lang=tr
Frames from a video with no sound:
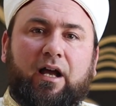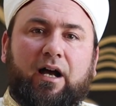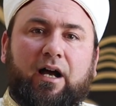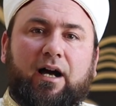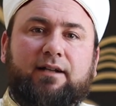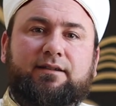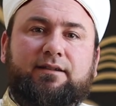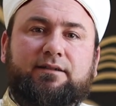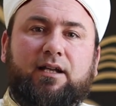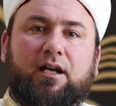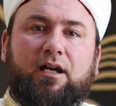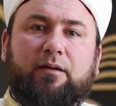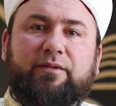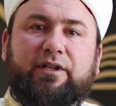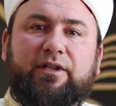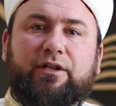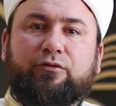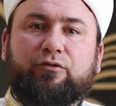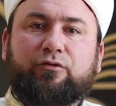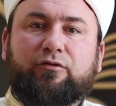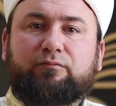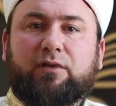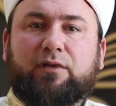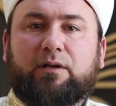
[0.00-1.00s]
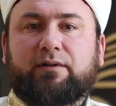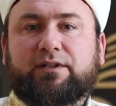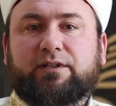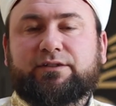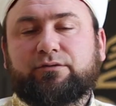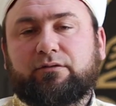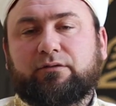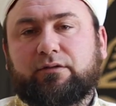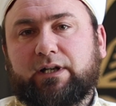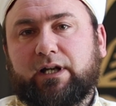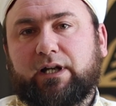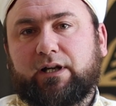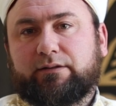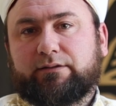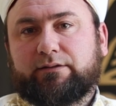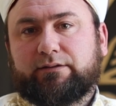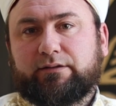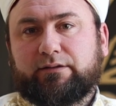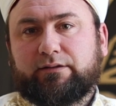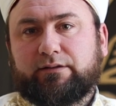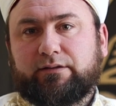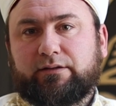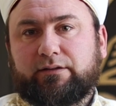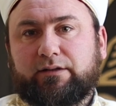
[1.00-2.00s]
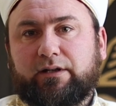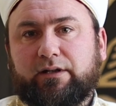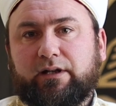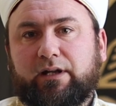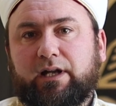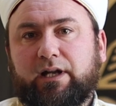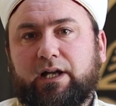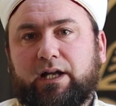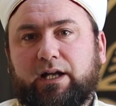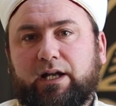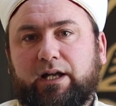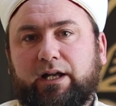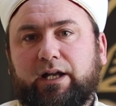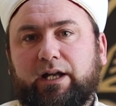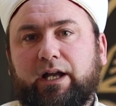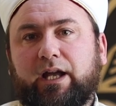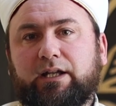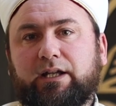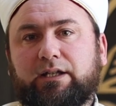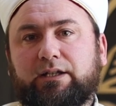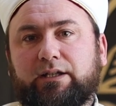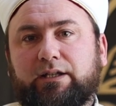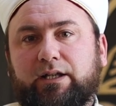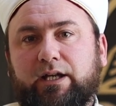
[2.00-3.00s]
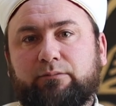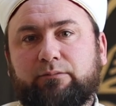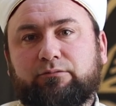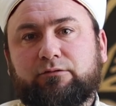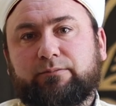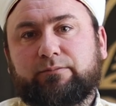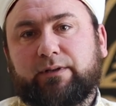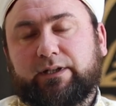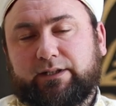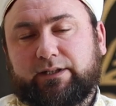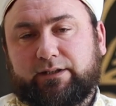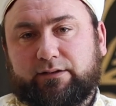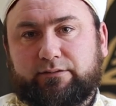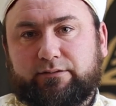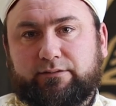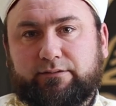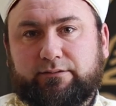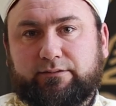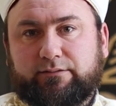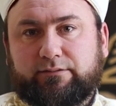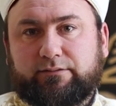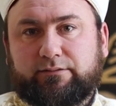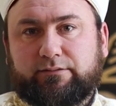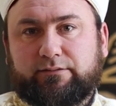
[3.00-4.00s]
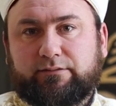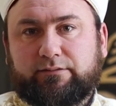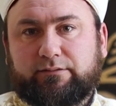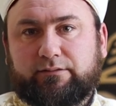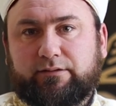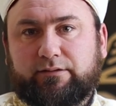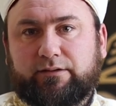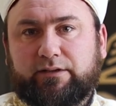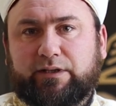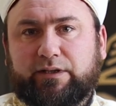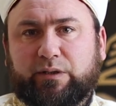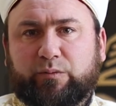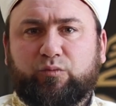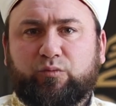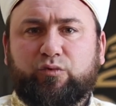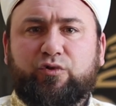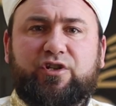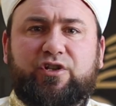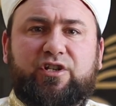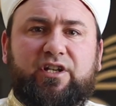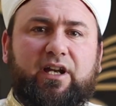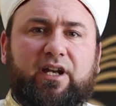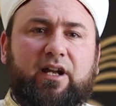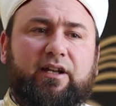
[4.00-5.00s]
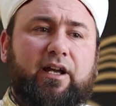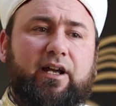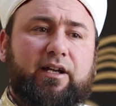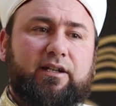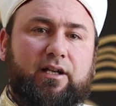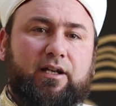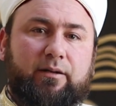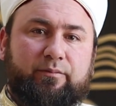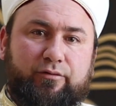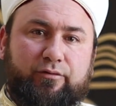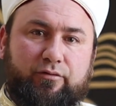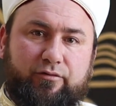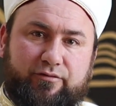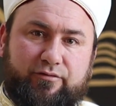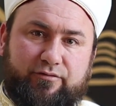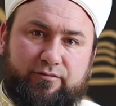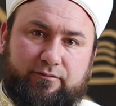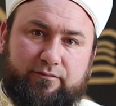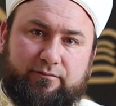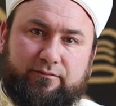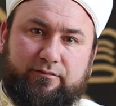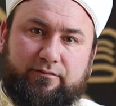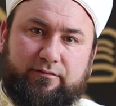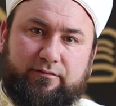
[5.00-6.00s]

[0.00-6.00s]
Hatta bir gün babası ona ''Ey Ebu Bekir, bu işi neden yapıyorsun?